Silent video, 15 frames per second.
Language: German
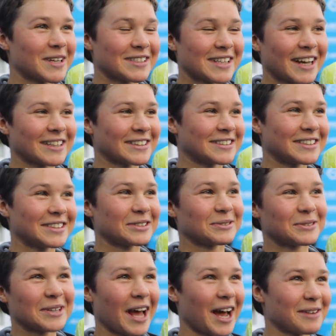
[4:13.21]
Da sage ich nicht,
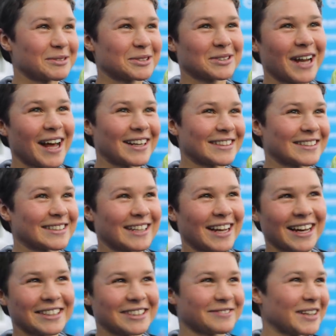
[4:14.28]
oh, da habe ich schon alles
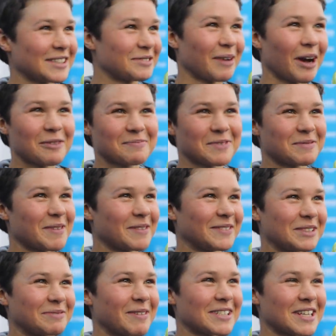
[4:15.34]
getan, ich weiß überhaupt nicht mehr,
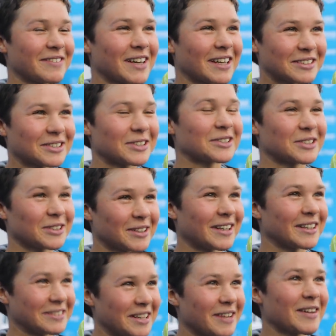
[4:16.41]
wie ich besser werden soll,
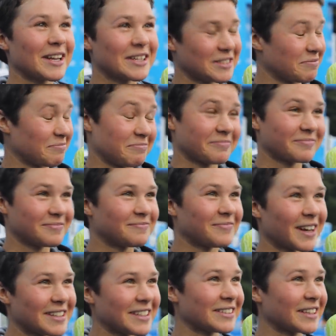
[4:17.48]
sondern da werde ich
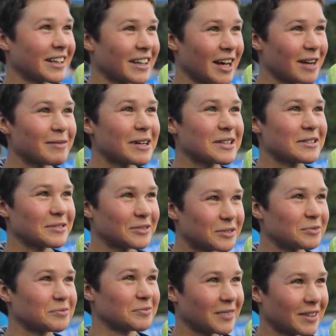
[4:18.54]
weiterhin dran arbeiten
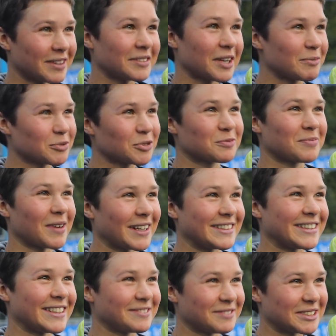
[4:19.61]
und ich habe schon ein paar
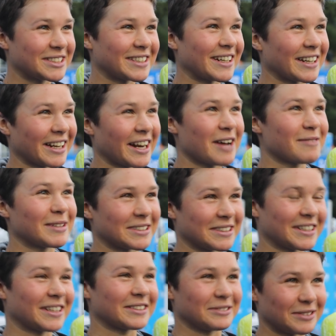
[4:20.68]
Ideen, wie ich daran arbeiten
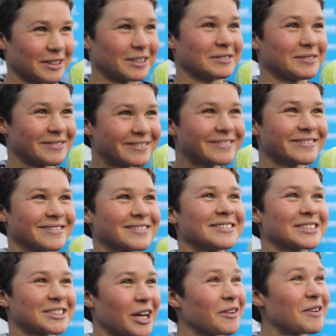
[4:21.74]
kann und dann
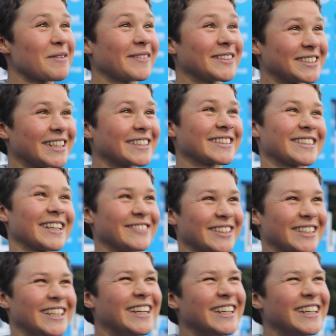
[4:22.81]
Schauen wir mal, wie es nächstes Jahr wird.